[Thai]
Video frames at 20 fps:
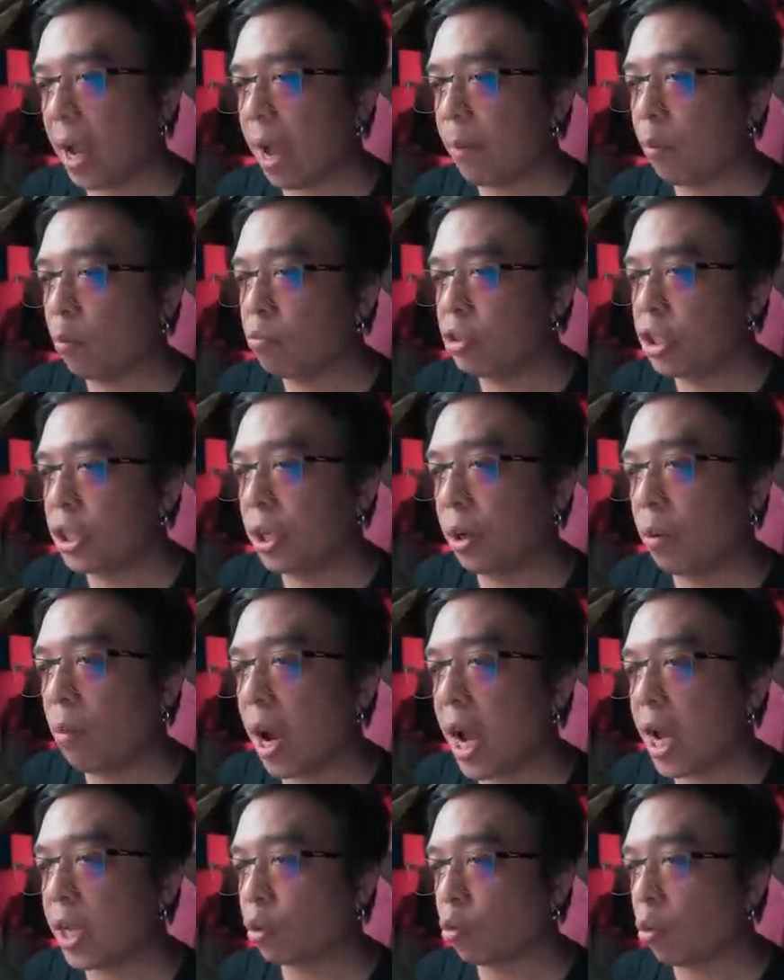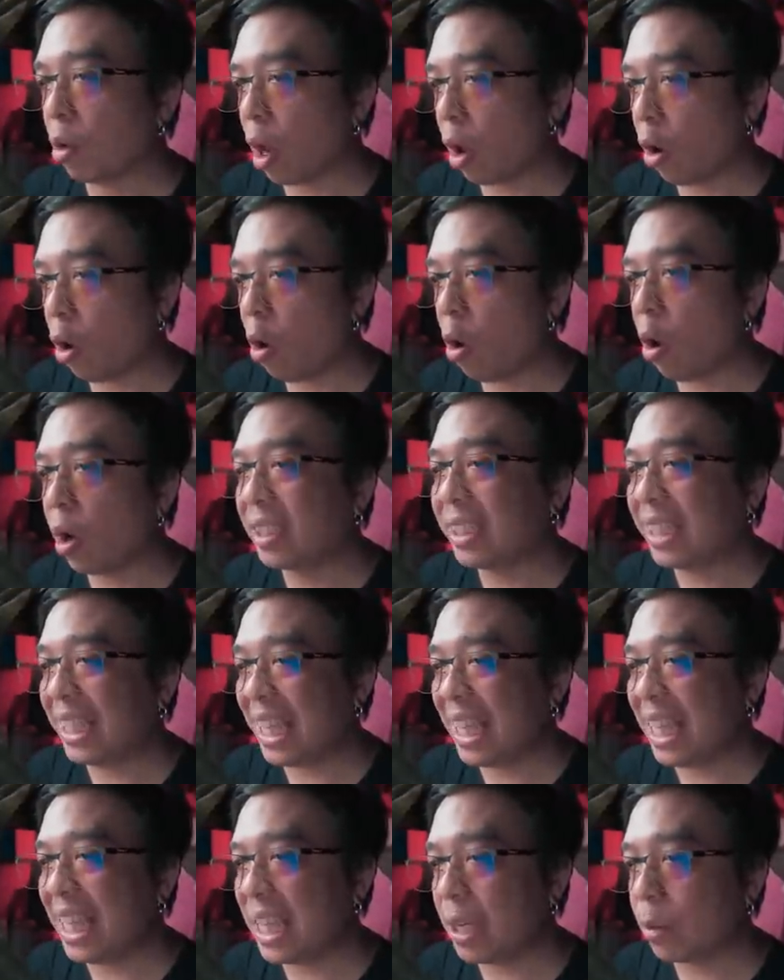มาผมเชื่อว่าตัวละคร
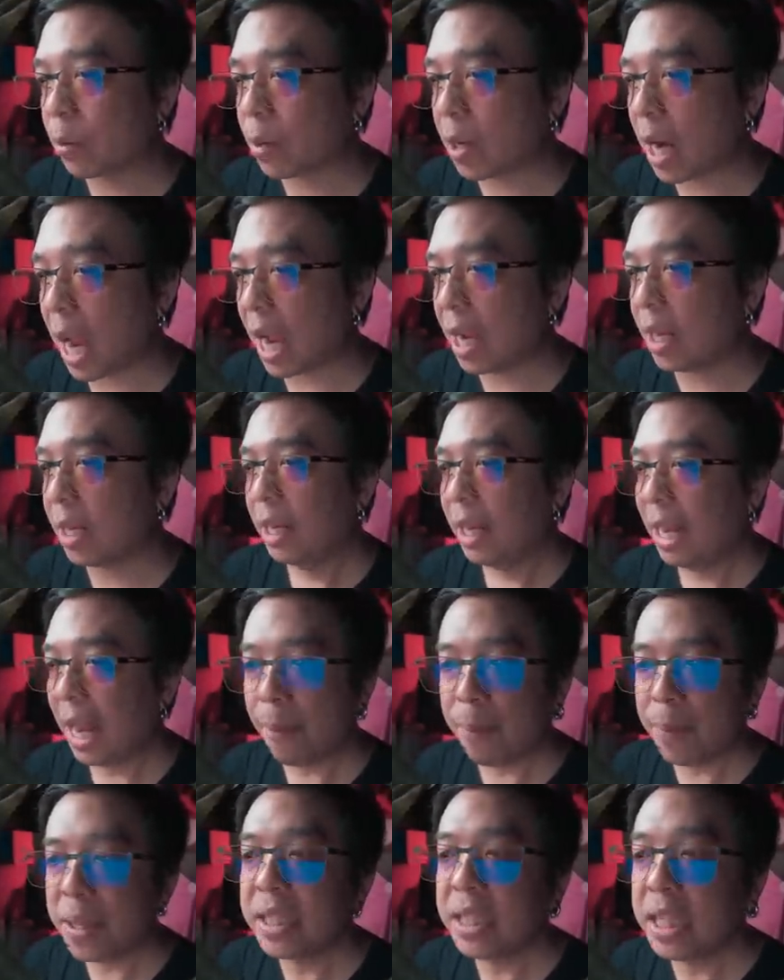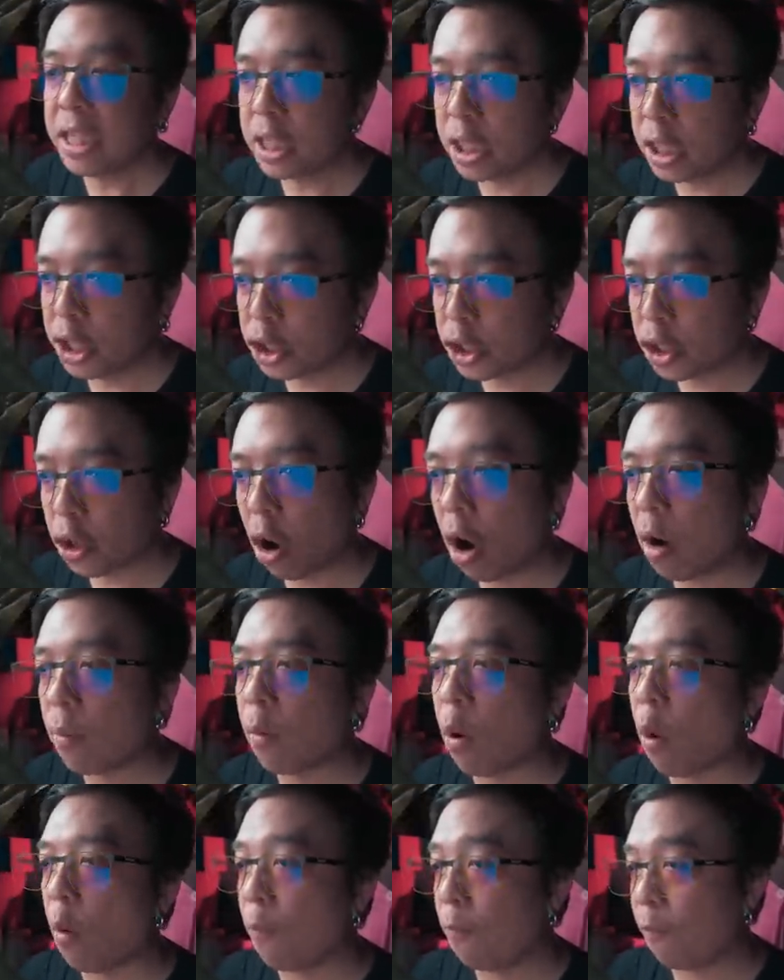ที่รักและเป็นที่ชื่นชอบ
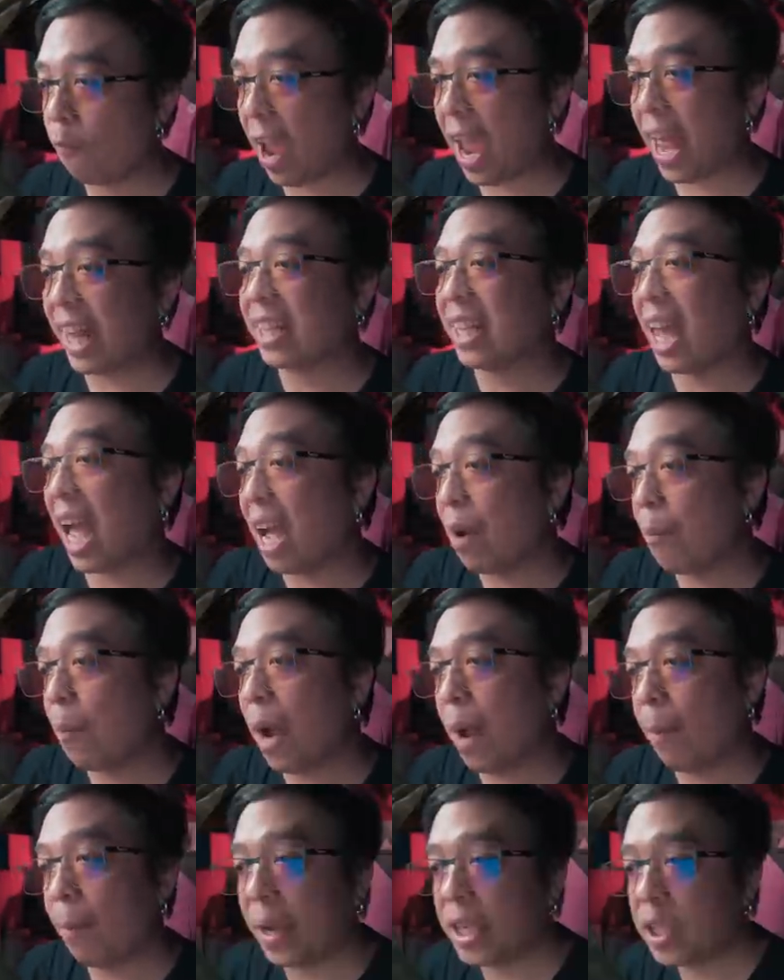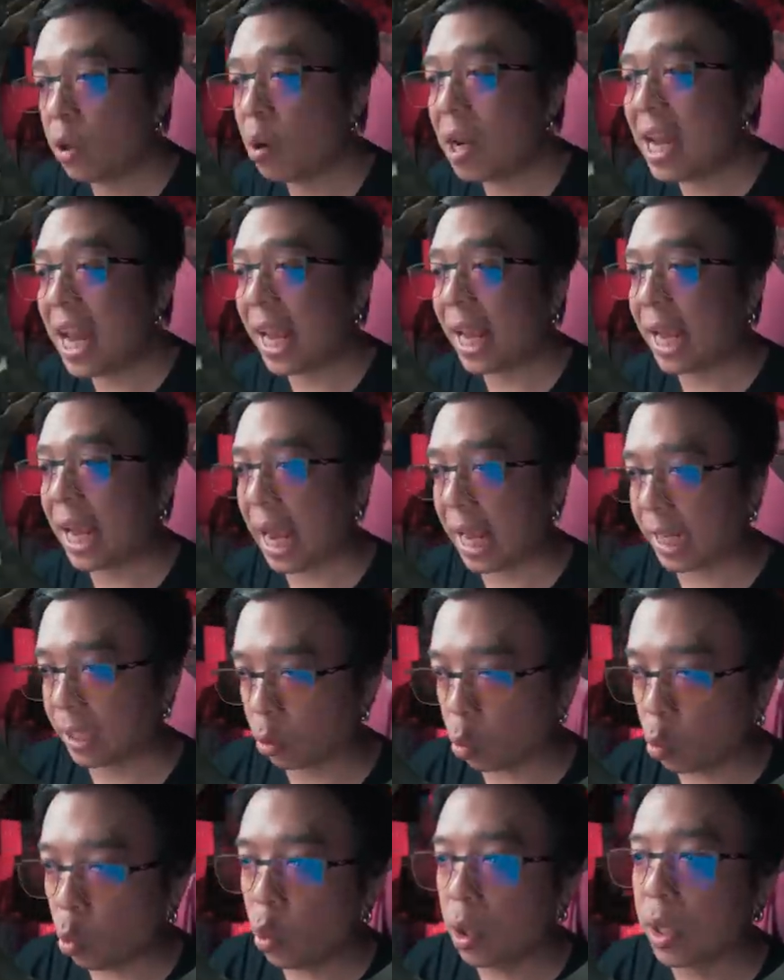ของแฟนทั้งภาพยนตร์และกา
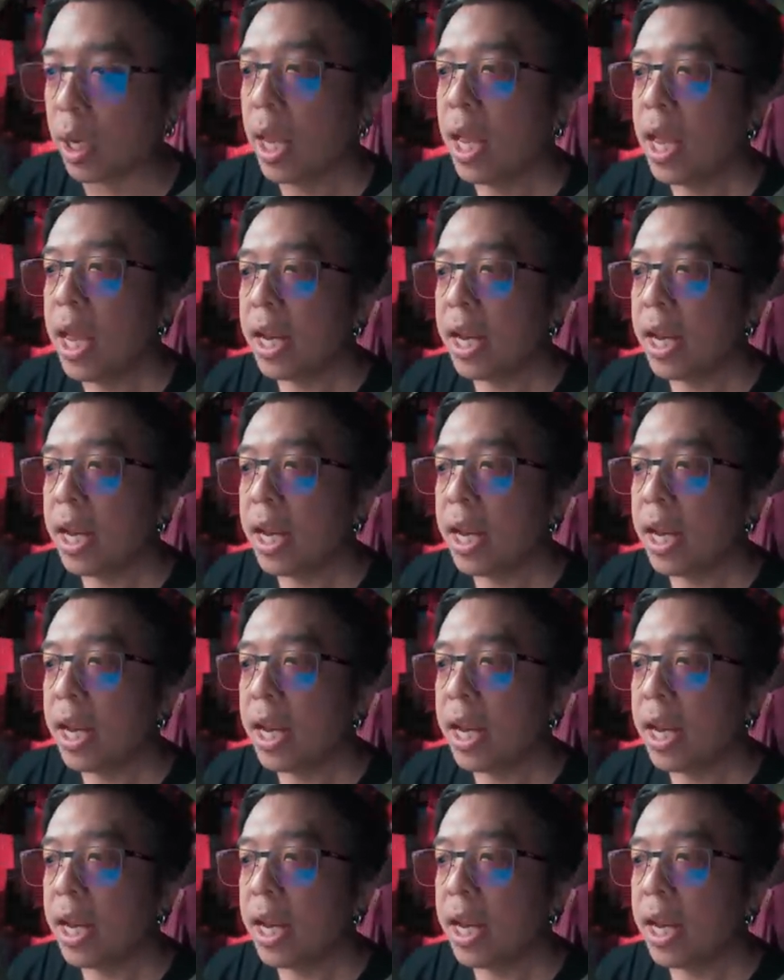ร์ตูน